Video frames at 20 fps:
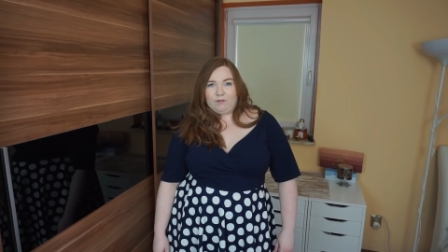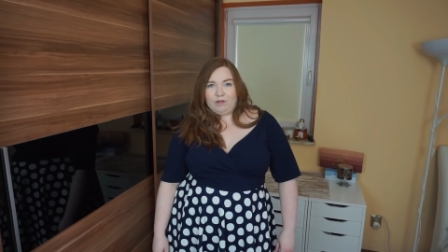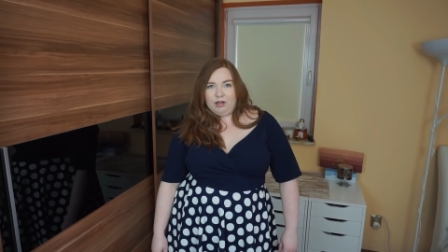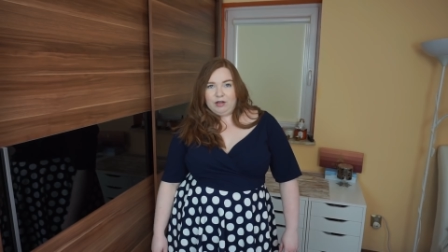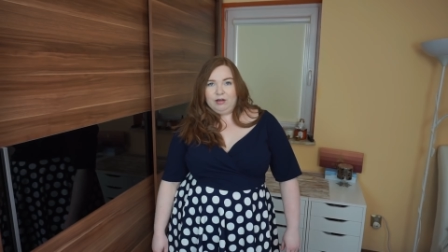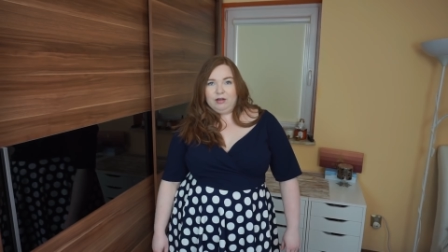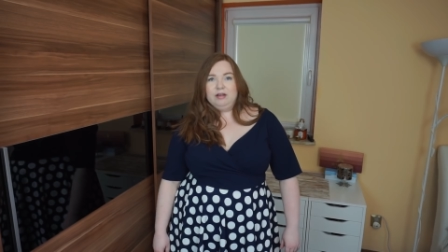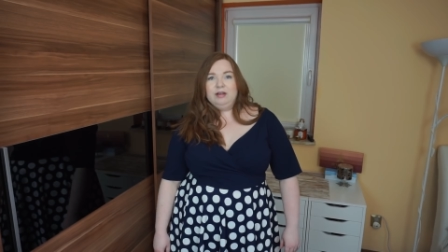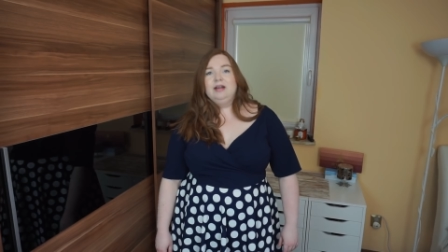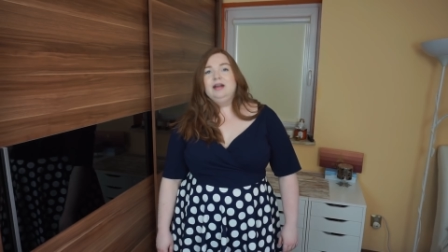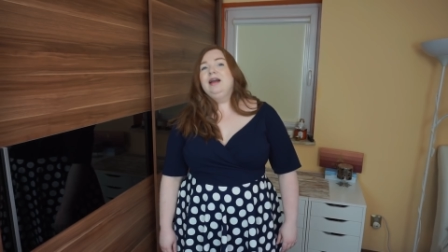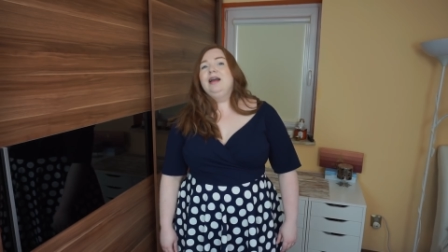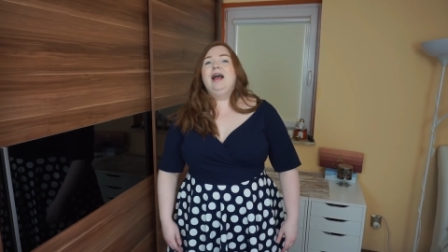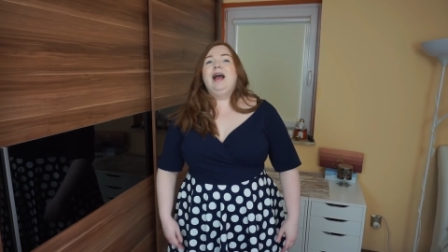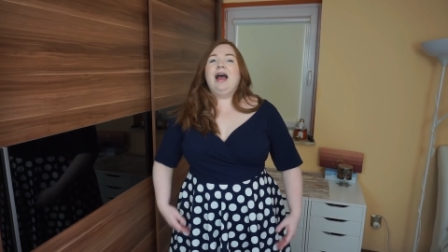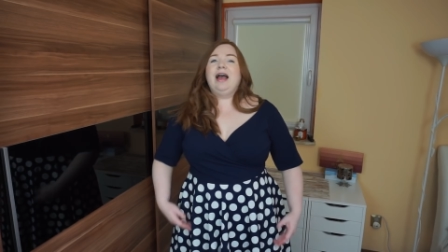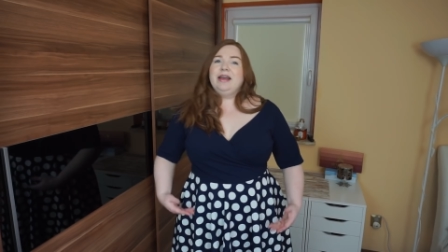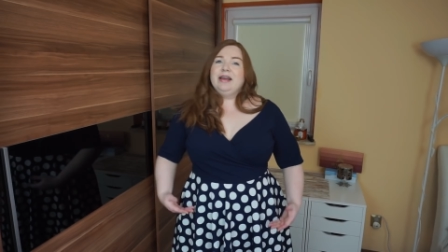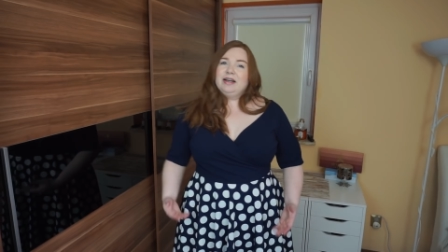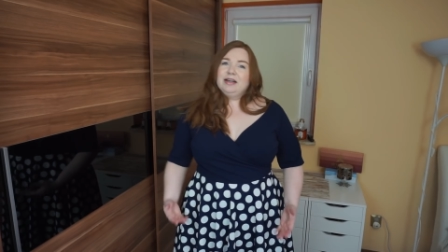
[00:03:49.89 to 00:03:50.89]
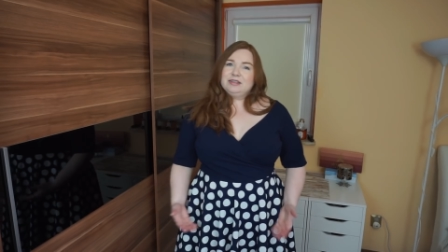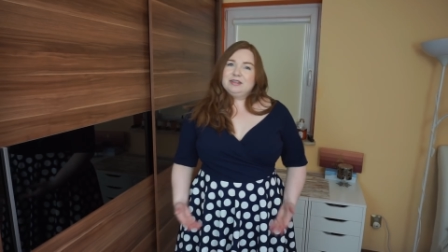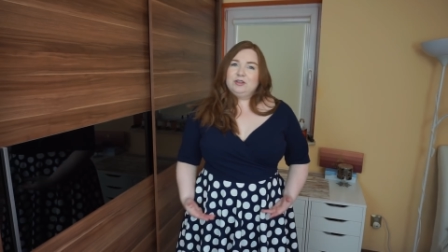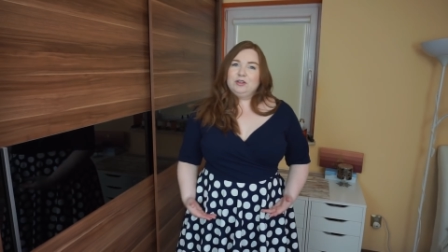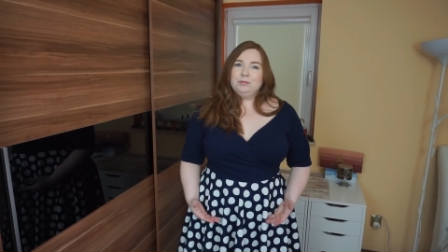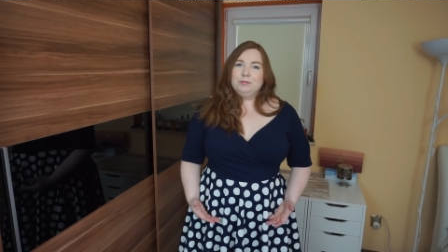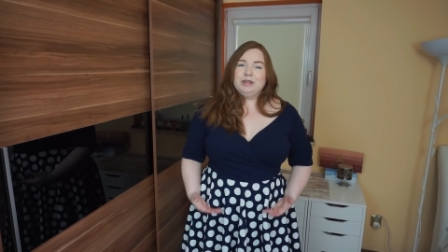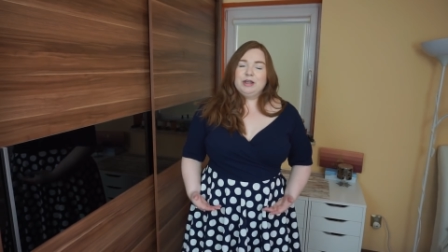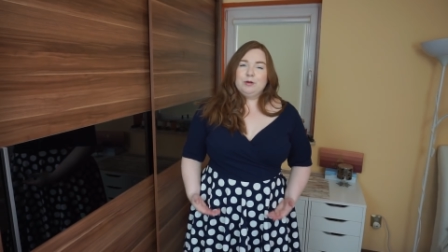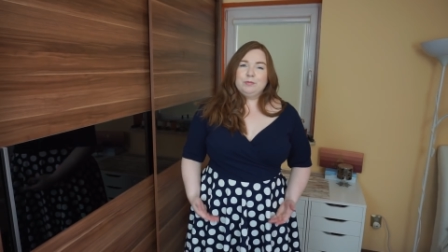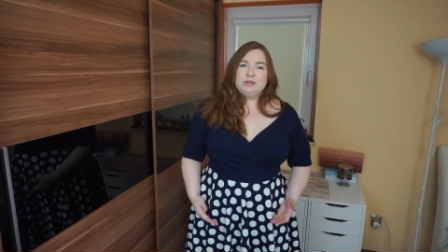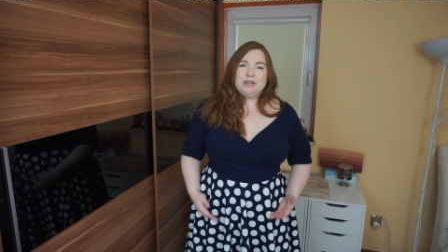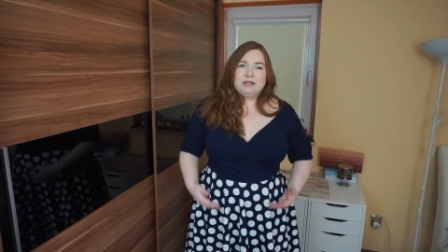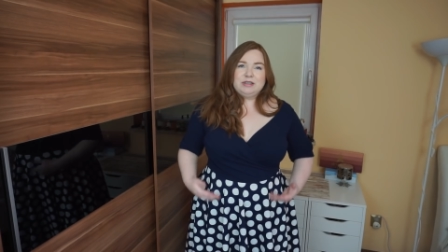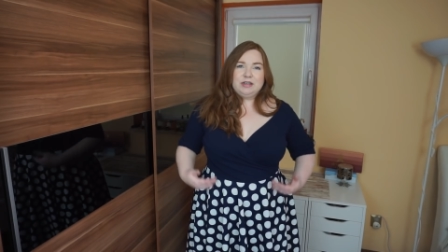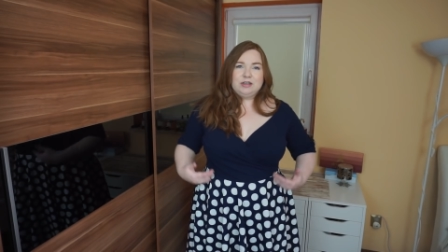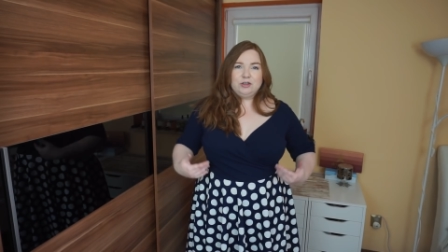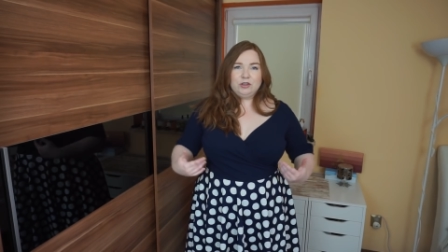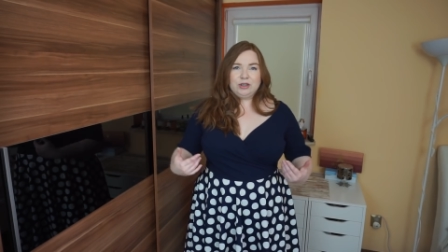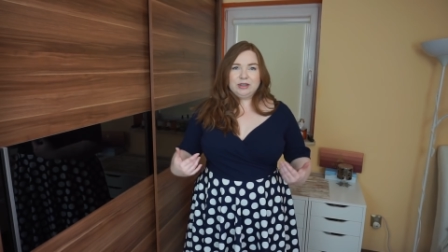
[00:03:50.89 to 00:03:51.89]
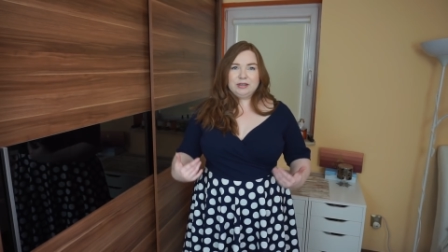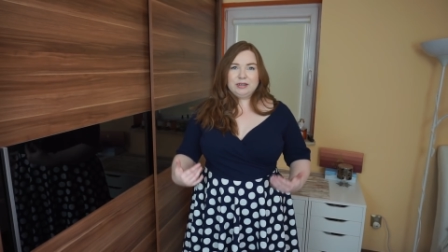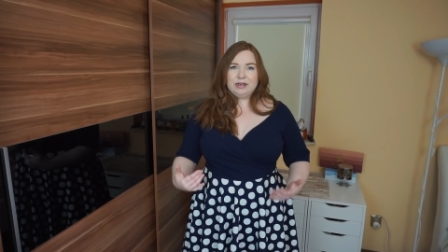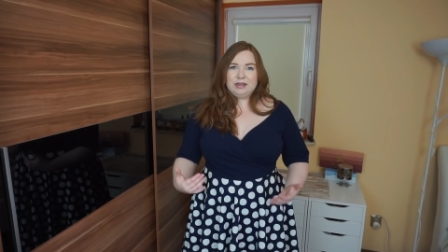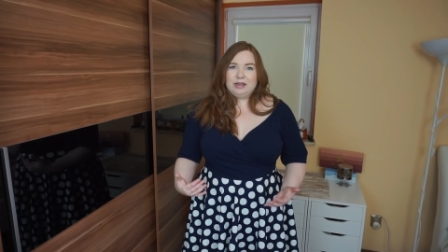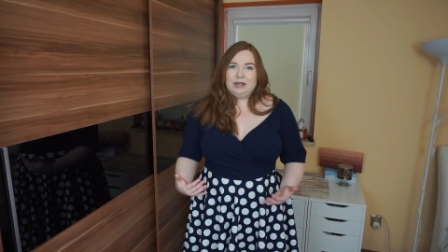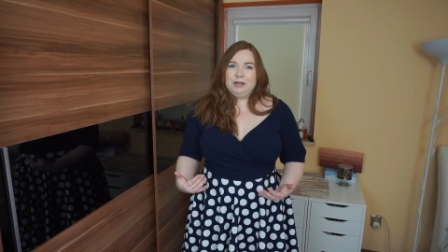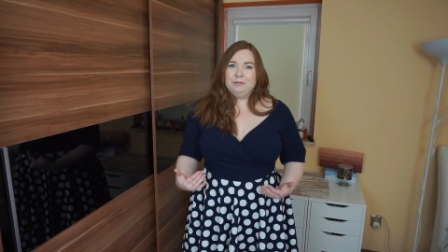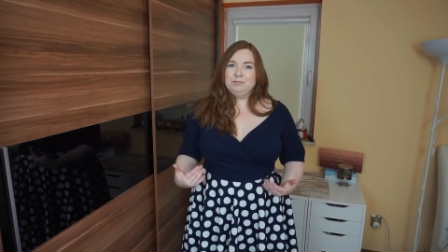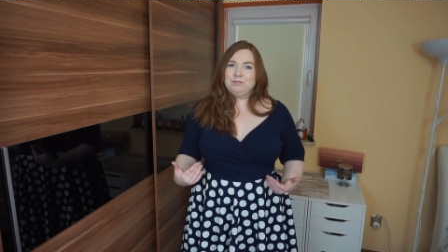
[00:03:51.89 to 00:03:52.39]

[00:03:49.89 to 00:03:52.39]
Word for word: no, a jak stoimy na obcasach to jednak